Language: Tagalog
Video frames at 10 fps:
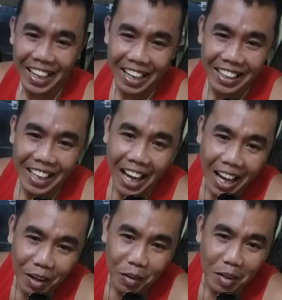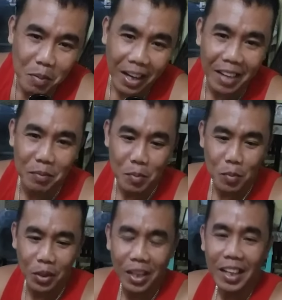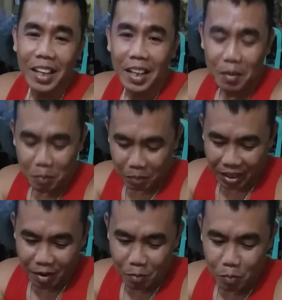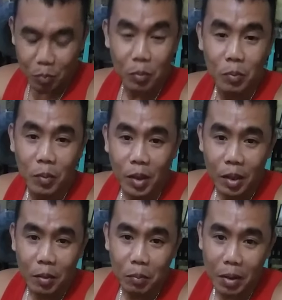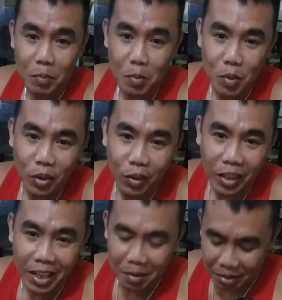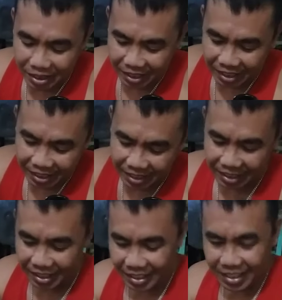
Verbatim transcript: Kinandaan ko lang baka, pum baka um, papumutok na naman eh.